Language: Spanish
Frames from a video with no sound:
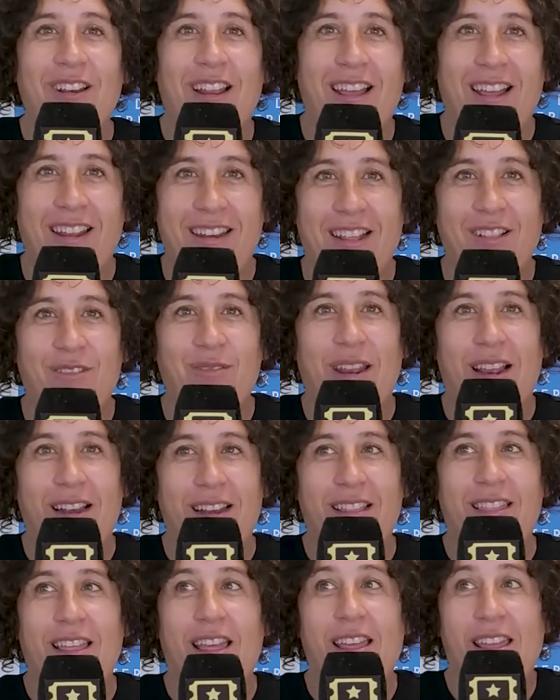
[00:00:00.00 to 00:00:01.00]
la
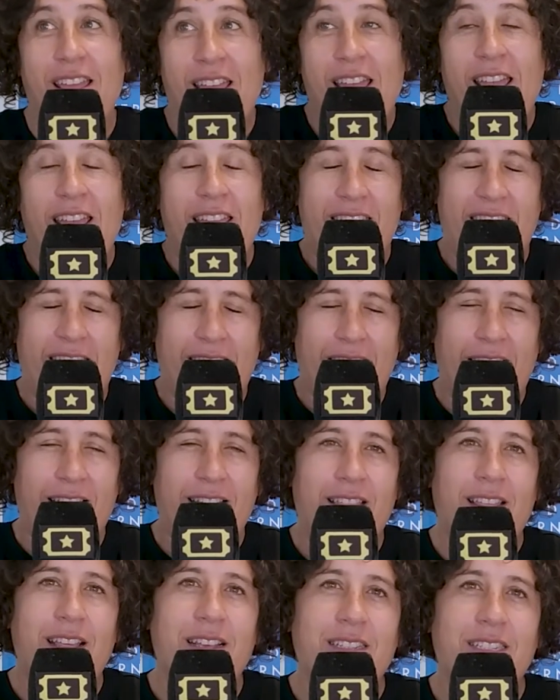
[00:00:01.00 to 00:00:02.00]
naturaleza y en
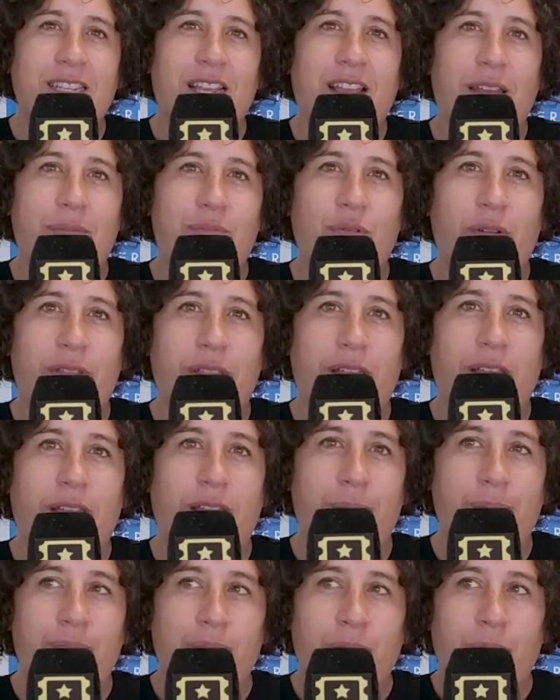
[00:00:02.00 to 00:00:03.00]
Galicia sí que
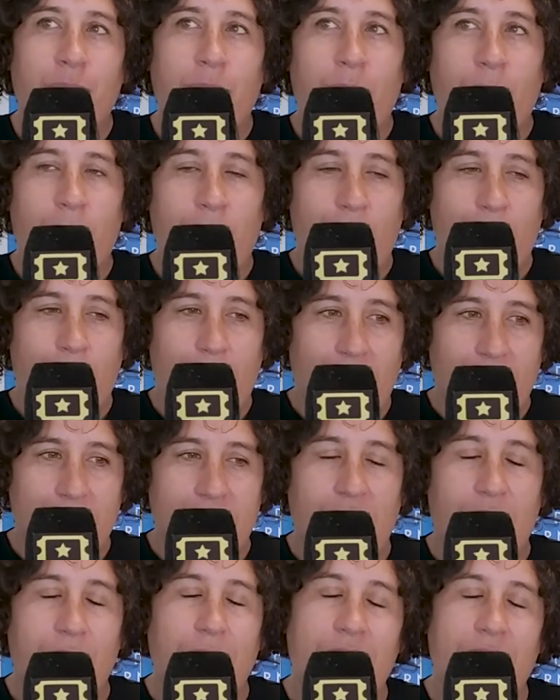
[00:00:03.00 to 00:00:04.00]
puede
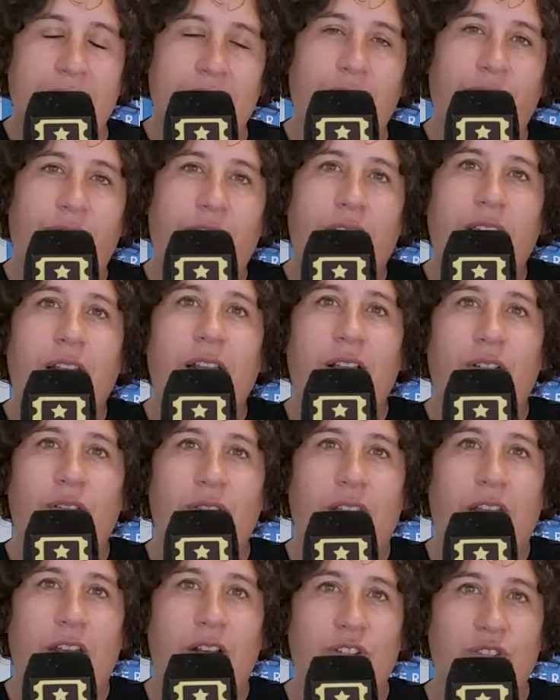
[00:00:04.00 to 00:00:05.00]
ser más difícil
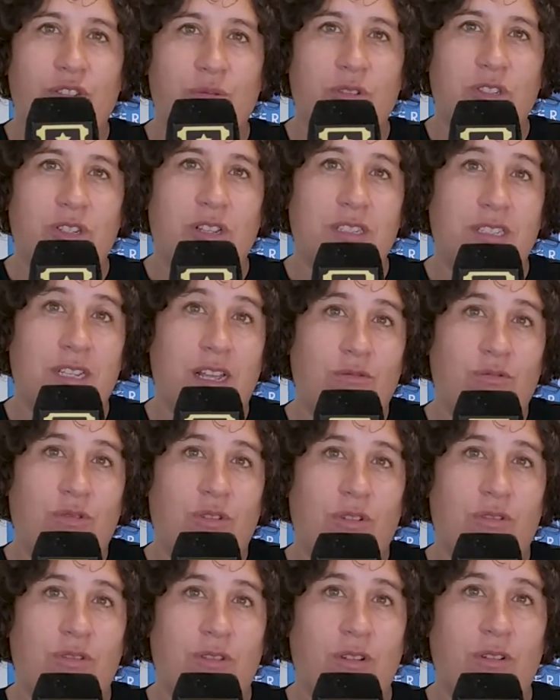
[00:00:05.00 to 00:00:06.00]
encontrar los bosques
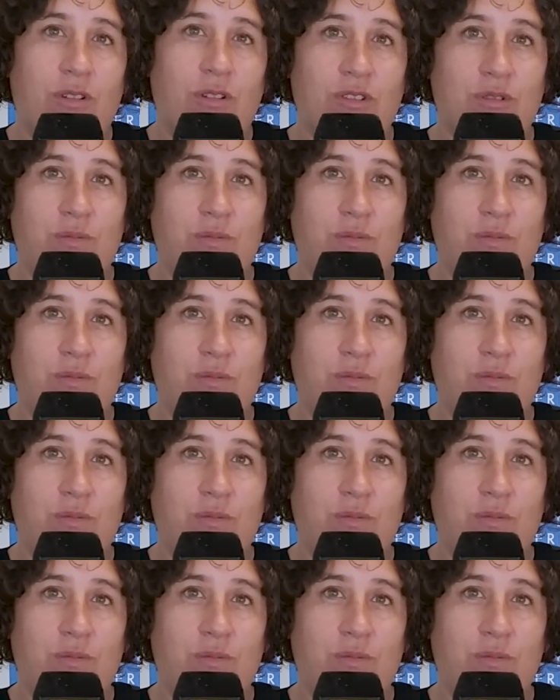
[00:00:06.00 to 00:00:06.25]
autóctonos